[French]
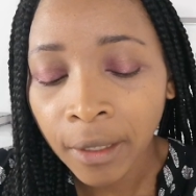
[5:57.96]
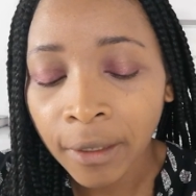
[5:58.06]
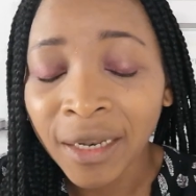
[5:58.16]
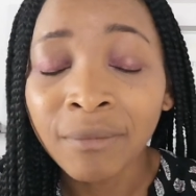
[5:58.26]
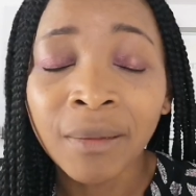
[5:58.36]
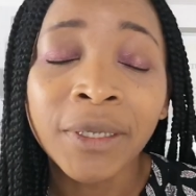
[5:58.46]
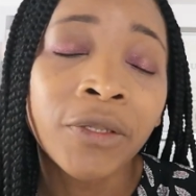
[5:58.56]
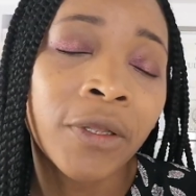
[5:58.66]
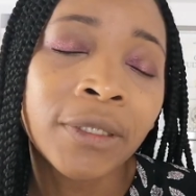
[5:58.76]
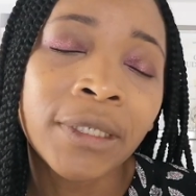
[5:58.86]
ma euh,
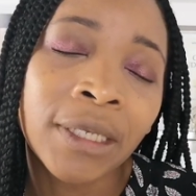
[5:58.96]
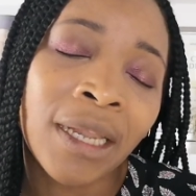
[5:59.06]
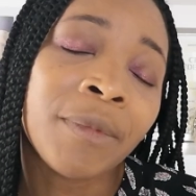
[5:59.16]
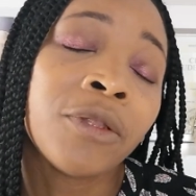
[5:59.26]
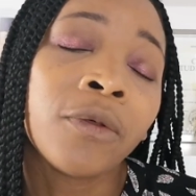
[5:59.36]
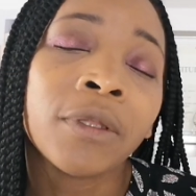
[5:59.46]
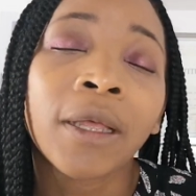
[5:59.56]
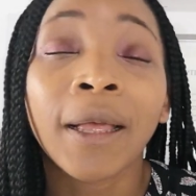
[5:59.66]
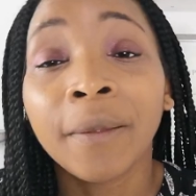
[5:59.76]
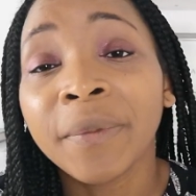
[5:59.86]
méthode qui est la méthode
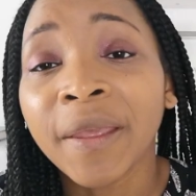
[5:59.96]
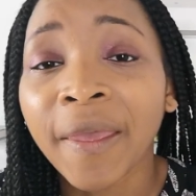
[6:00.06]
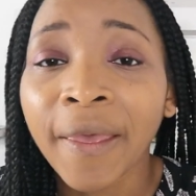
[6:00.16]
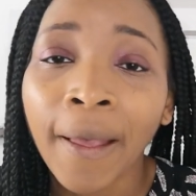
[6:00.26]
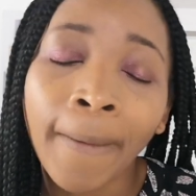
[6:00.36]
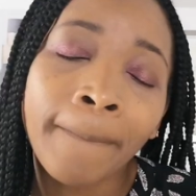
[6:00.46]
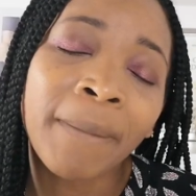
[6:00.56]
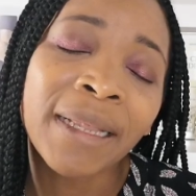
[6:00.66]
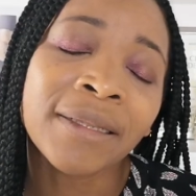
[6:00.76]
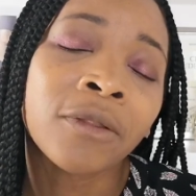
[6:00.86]
1BR,
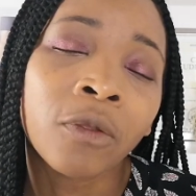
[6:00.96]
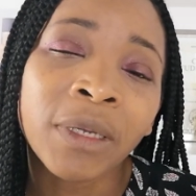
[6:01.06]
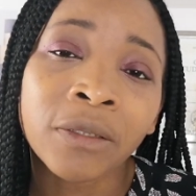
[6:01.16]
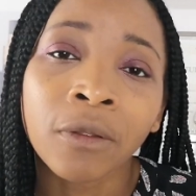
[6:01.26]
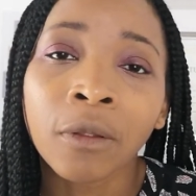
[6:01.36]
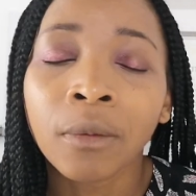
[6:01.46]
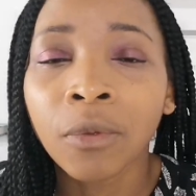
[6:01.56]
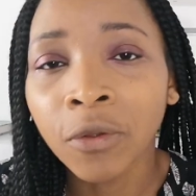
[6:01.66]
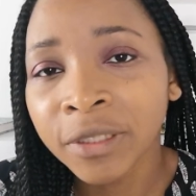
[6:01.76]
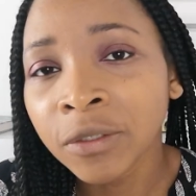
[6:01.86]
Mindset embêtant,
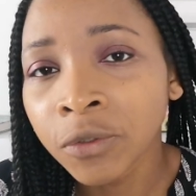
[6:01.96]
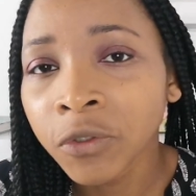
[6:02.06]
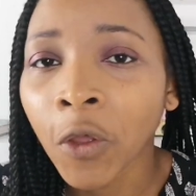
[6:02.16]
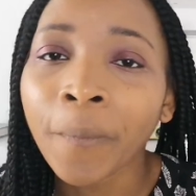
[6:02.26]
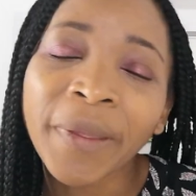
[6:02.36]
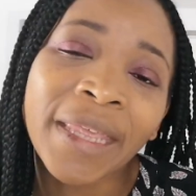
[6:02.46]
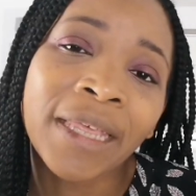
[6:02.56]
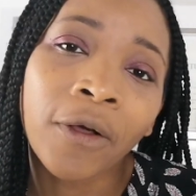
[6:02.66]
Branding au top et